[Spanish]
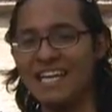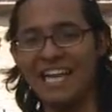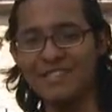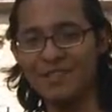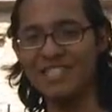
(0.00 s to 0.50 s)

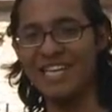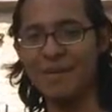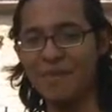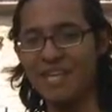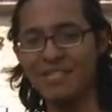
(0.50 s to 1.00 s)
las cosas
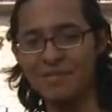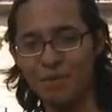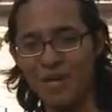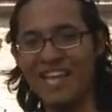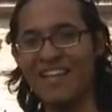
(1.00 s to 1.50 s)
queden bien
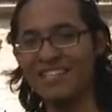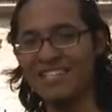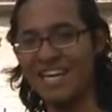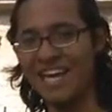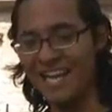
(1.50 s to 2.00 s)
estipuladas
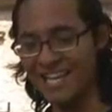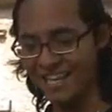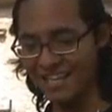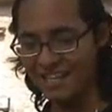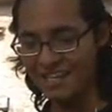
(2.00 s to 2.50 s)
y que cada
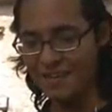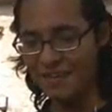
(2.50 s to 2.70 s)
quien